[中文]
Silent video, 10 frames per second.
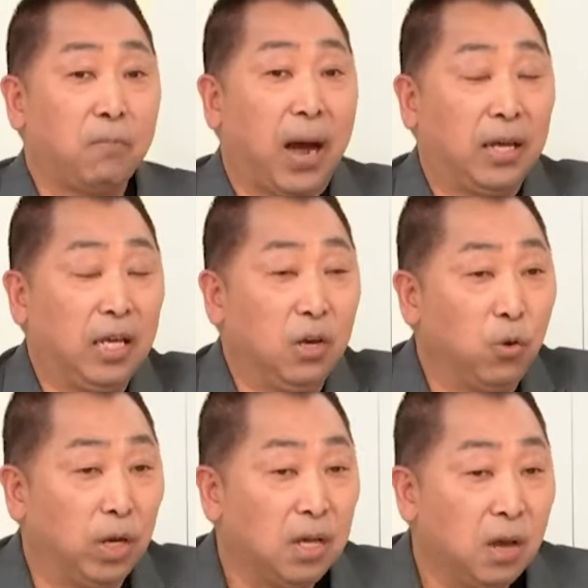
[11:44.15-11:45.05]
把
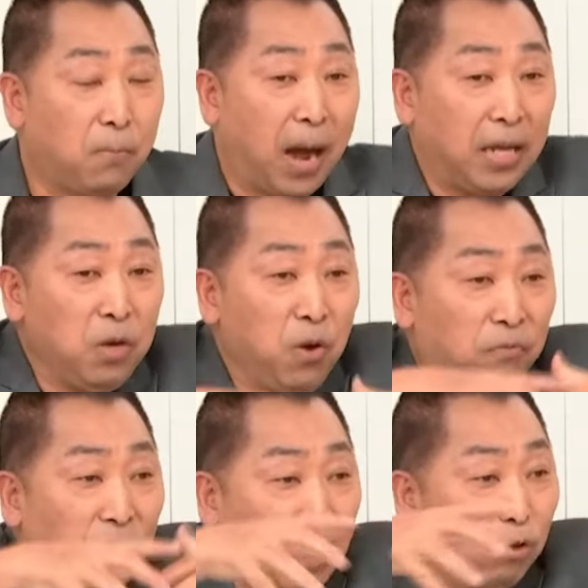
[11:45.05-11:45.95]
因为把因
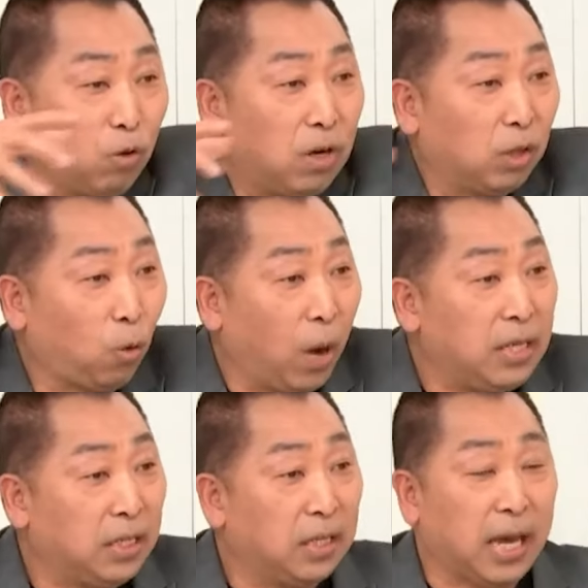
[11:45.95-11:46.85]
为反中而
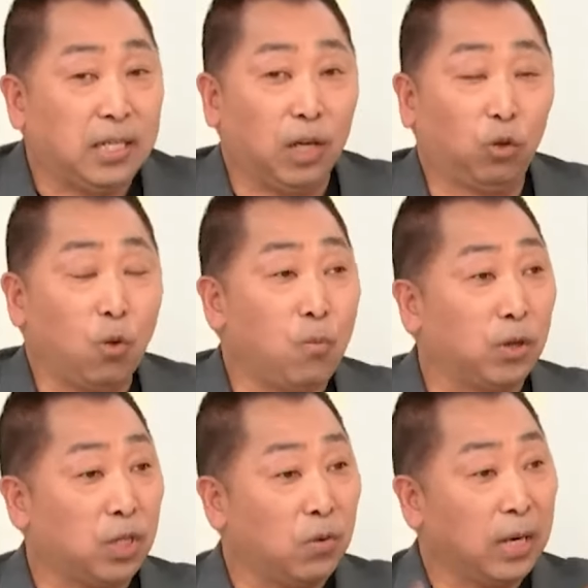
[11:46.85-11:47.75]
团结在一起的
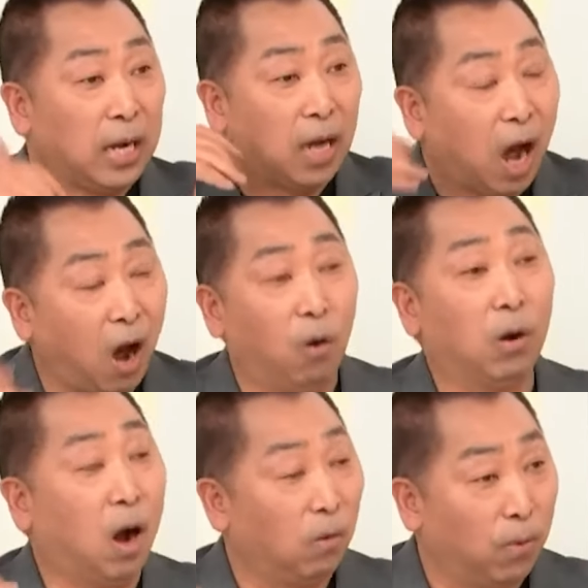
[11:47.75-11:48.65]
东盟成为他的
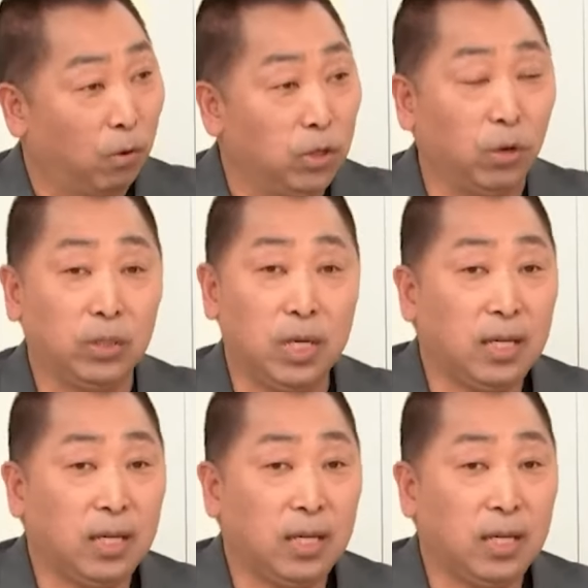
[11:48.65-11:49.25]
好好朋友。